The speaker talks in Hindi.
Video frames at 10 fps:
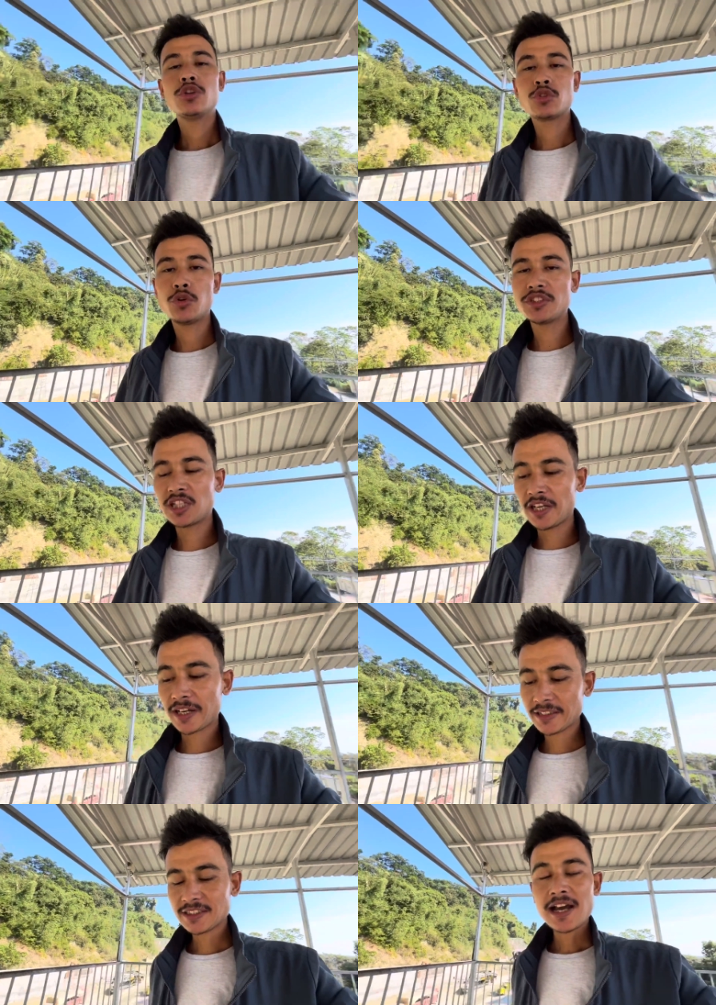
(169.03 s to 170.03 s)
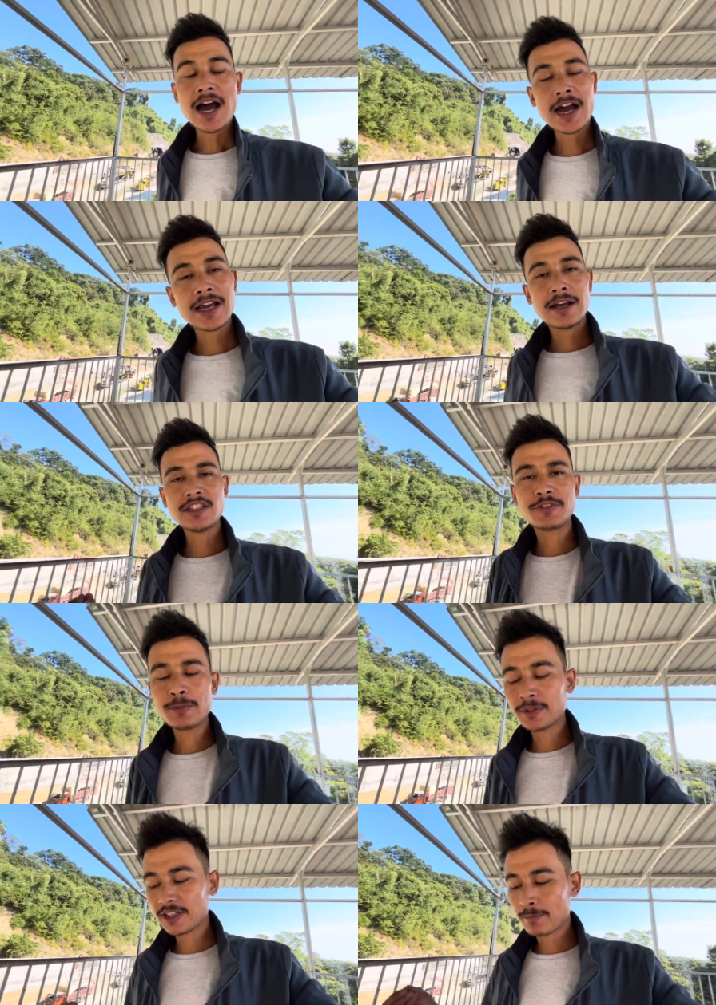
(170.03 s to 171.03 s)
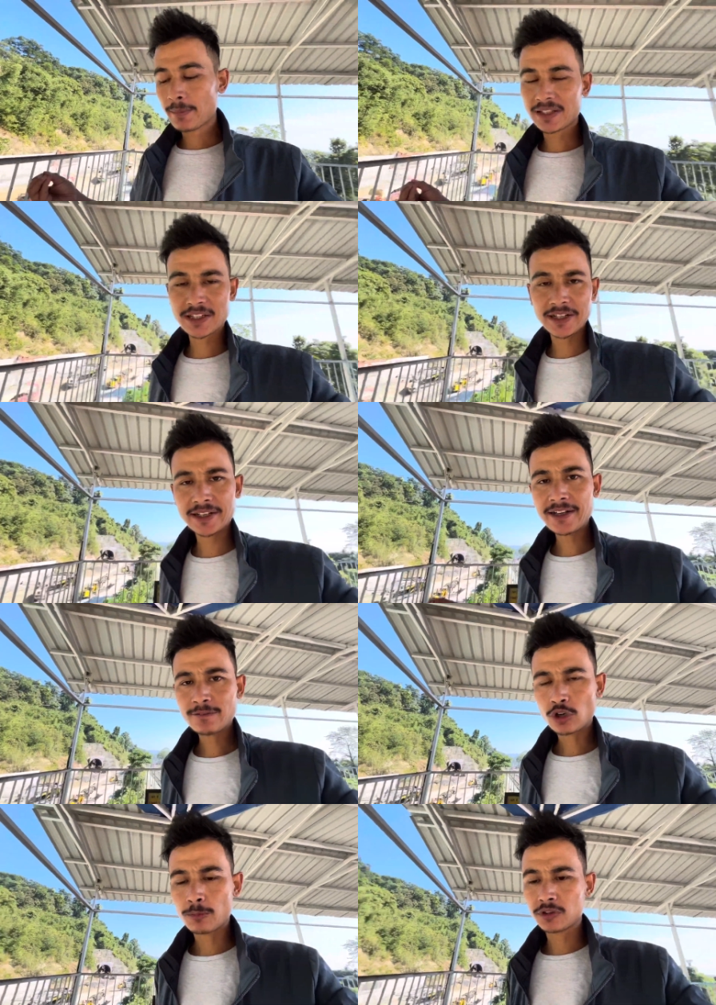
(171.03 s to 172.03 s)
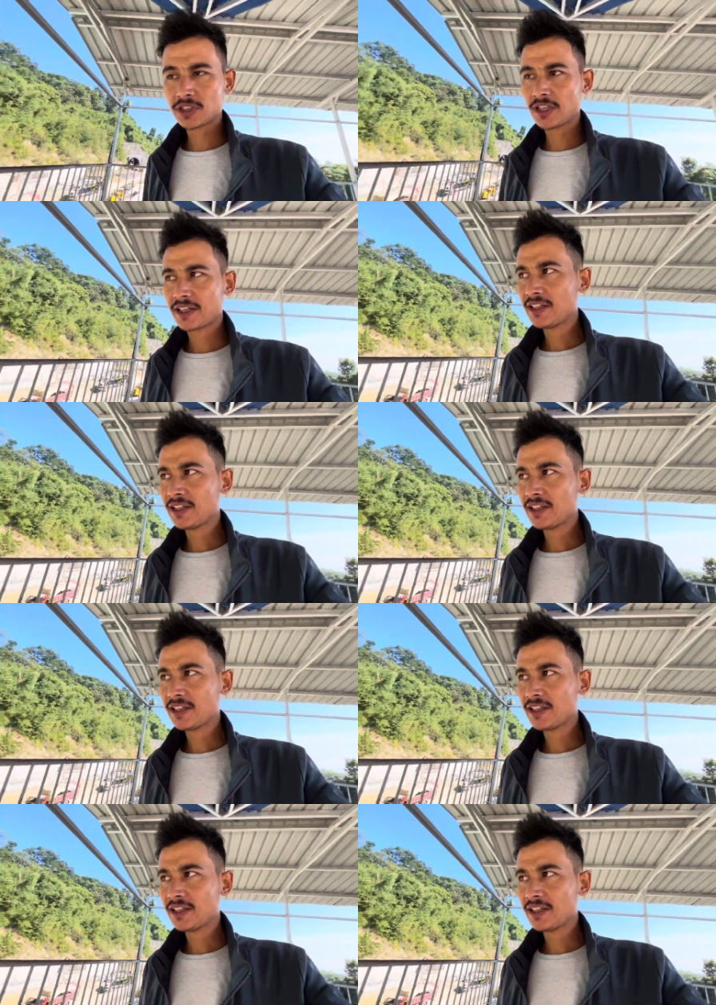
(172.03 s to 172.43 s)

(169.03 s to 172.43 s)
तो इसलिए गाइस आगे इस वीडियो में डीप में बात करेंगे थोड़ा बहुत करके